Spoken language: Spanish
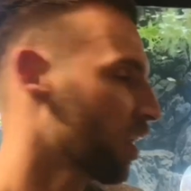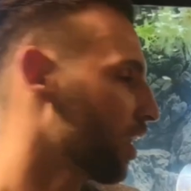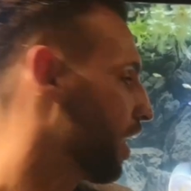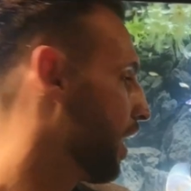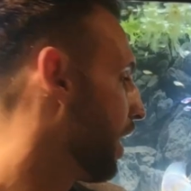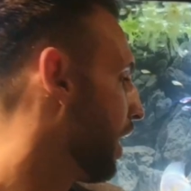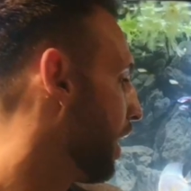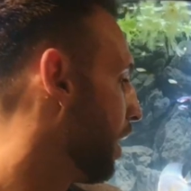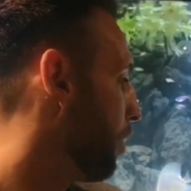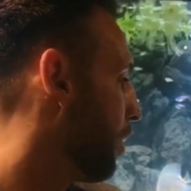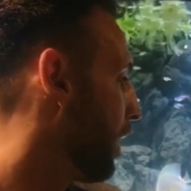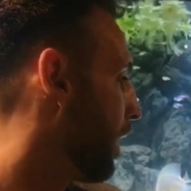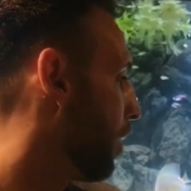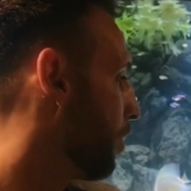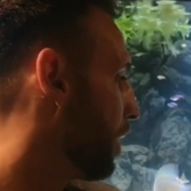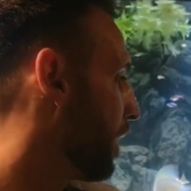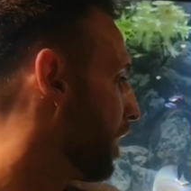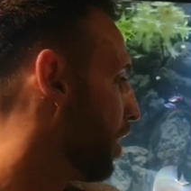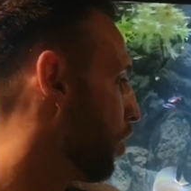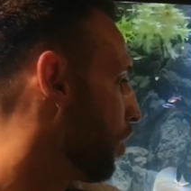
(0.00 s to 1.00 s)
que para
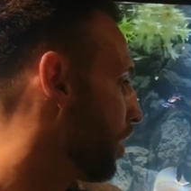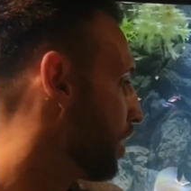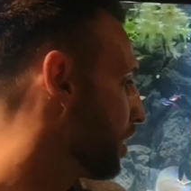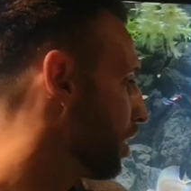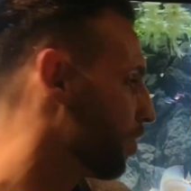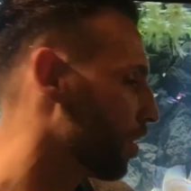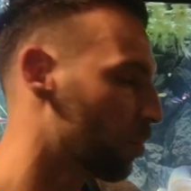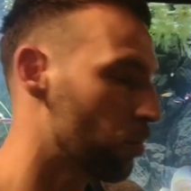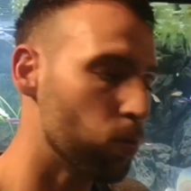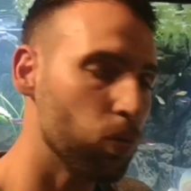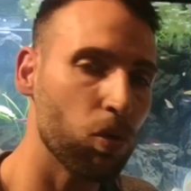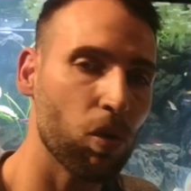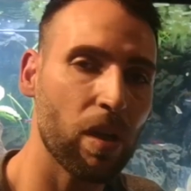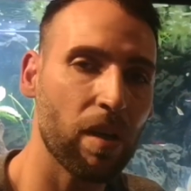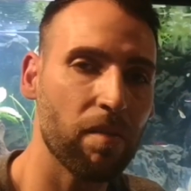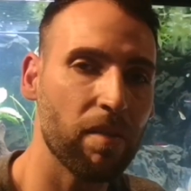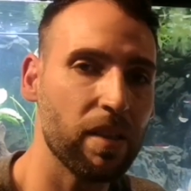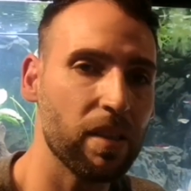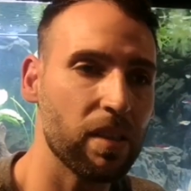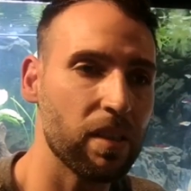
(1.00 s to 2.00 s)
mí o desde mi punto
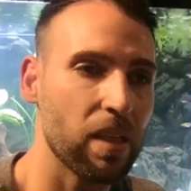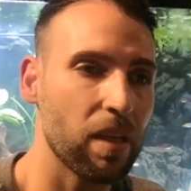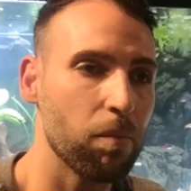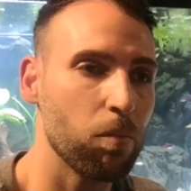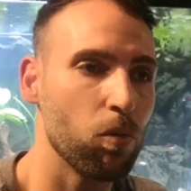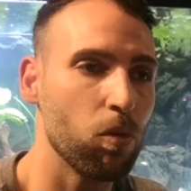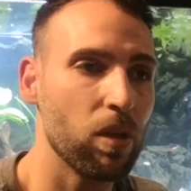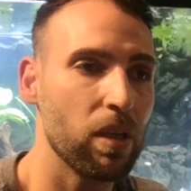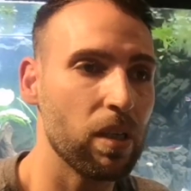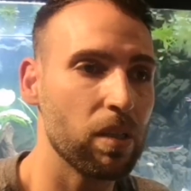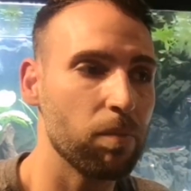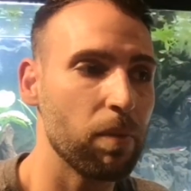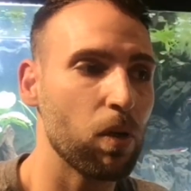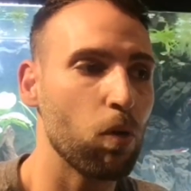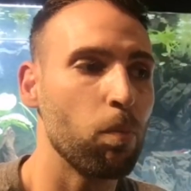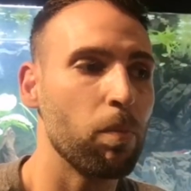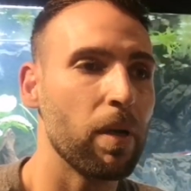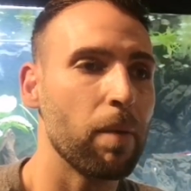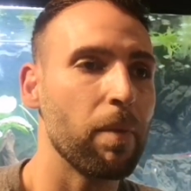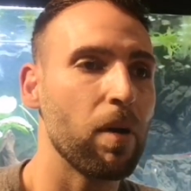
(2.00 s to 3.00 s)
de vista pues me
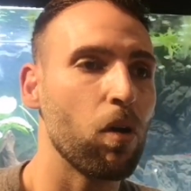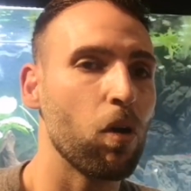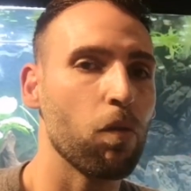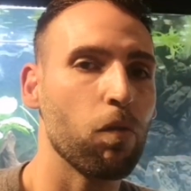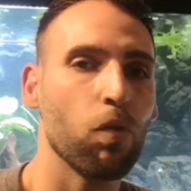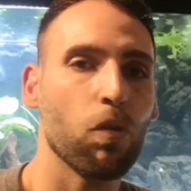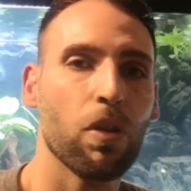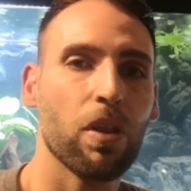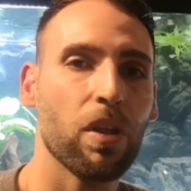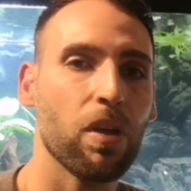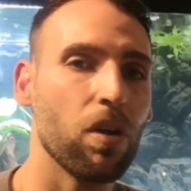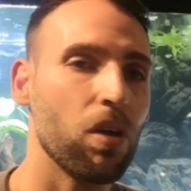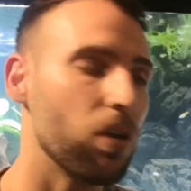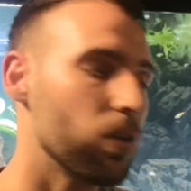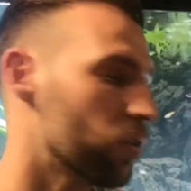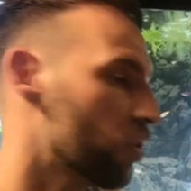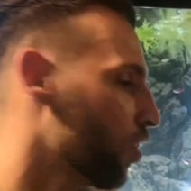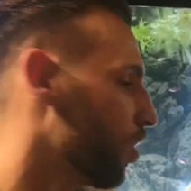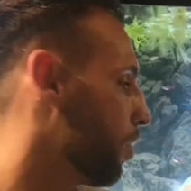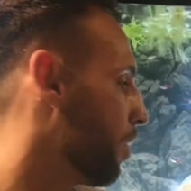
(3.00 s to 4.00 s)
cumplía mejor
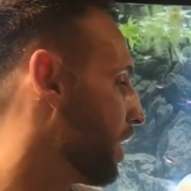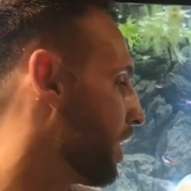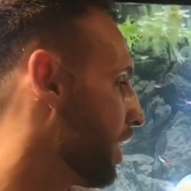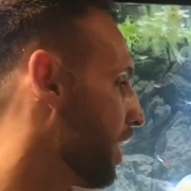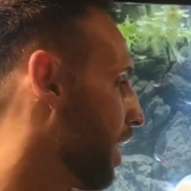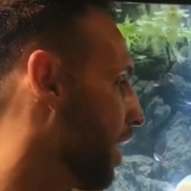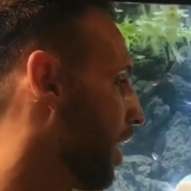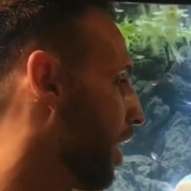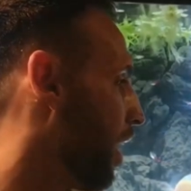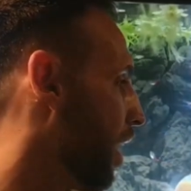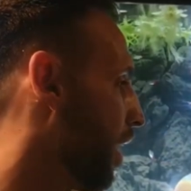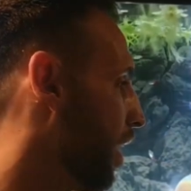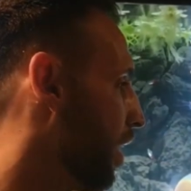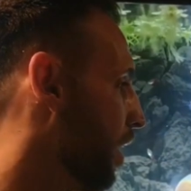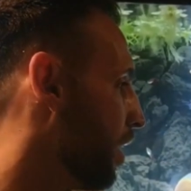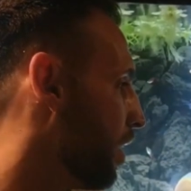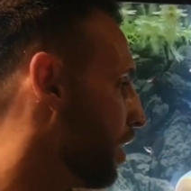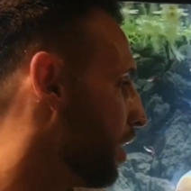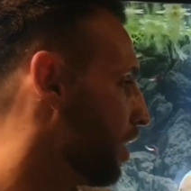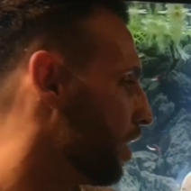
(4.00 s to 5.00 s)
función, todo el
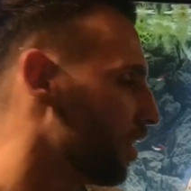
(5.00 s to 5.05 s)
material